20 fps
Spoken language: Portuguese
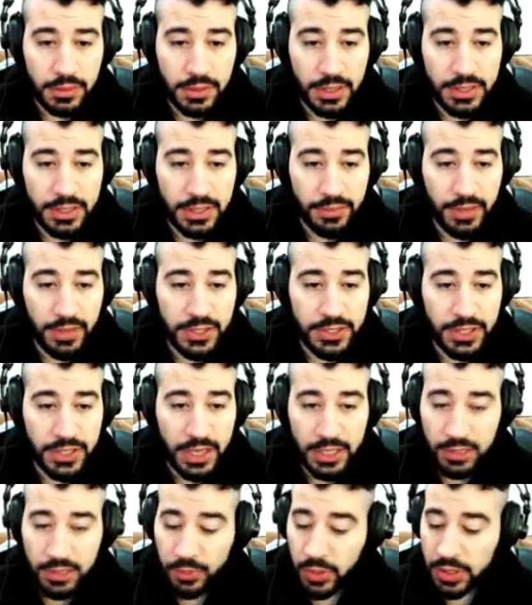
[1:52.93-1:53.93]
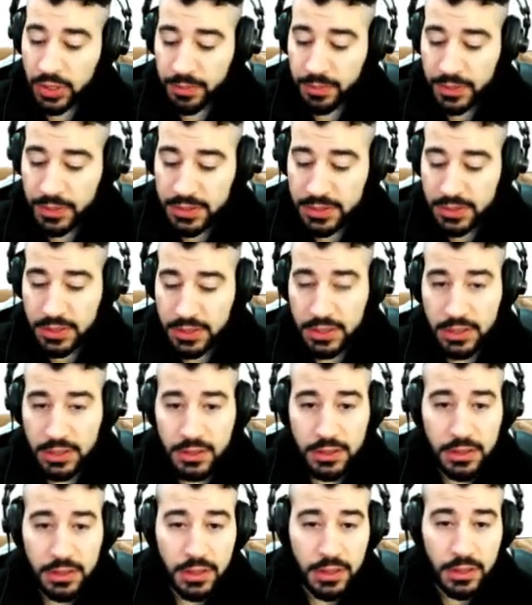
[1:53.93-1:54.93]
ele já vai direto para o NPC
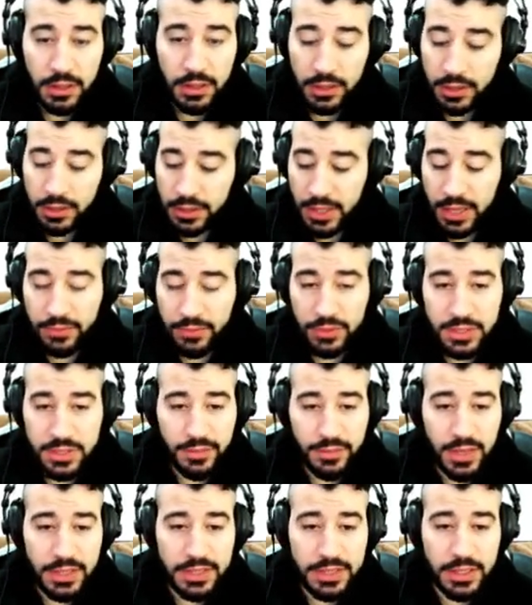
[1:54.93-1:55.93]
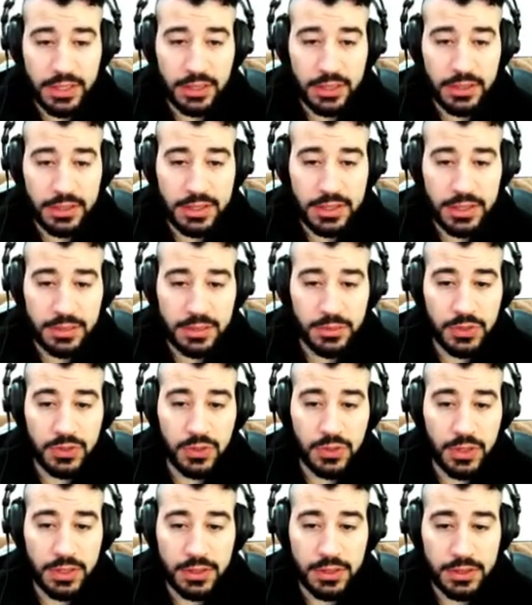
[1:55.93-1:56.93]
e aí você vai seguir nessas
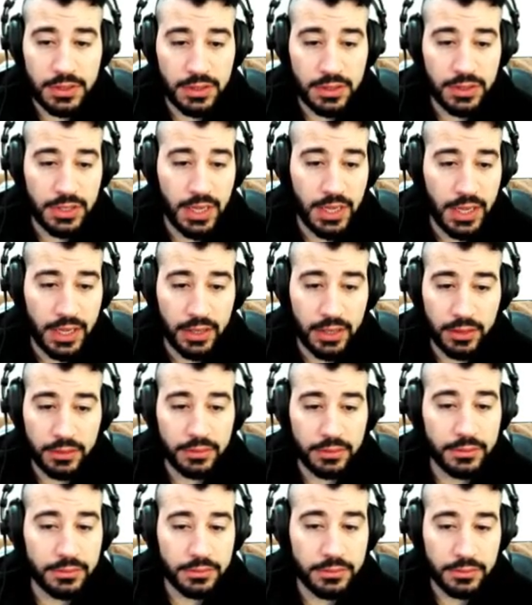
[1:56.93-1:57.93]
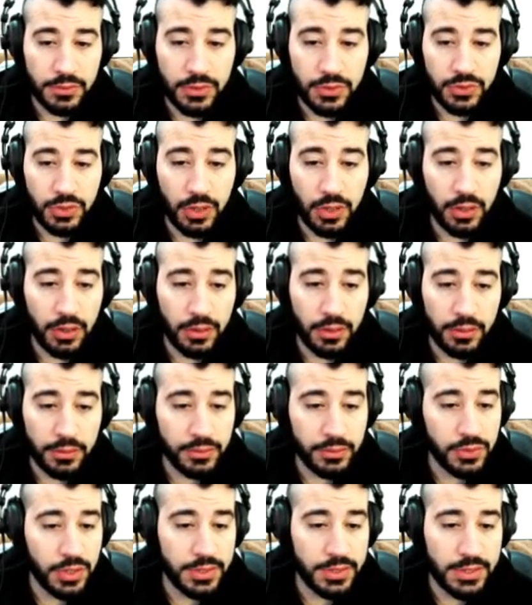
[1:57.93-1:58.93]
missões e já era. Só,
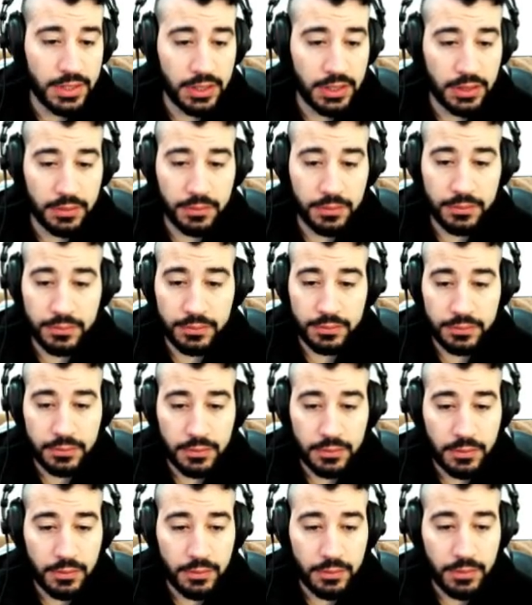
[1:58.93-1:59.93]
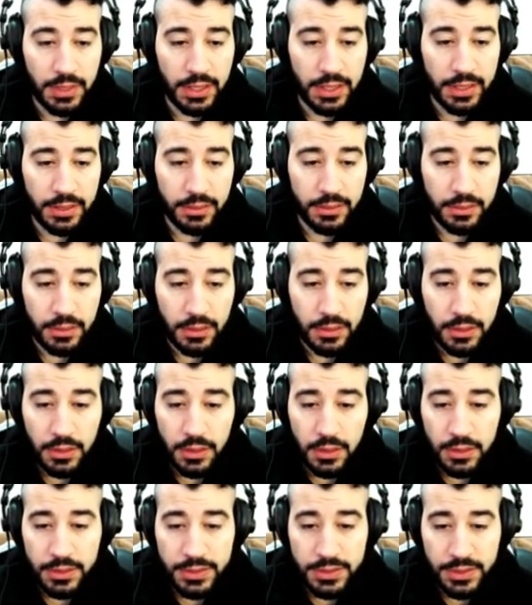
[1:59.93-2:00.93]
só seguir. Beleza?
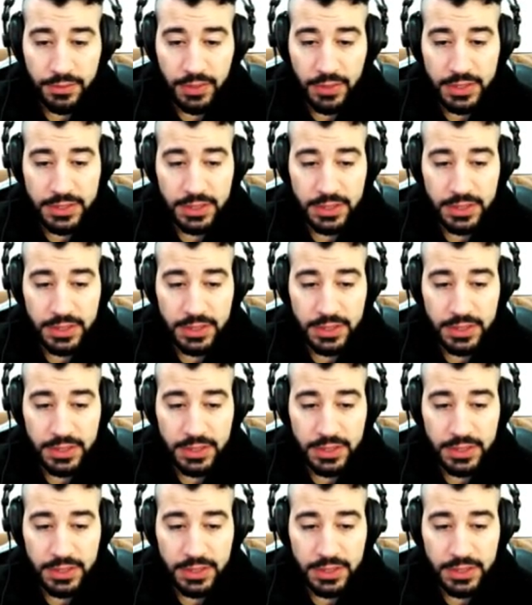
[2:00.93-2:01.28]
Você vai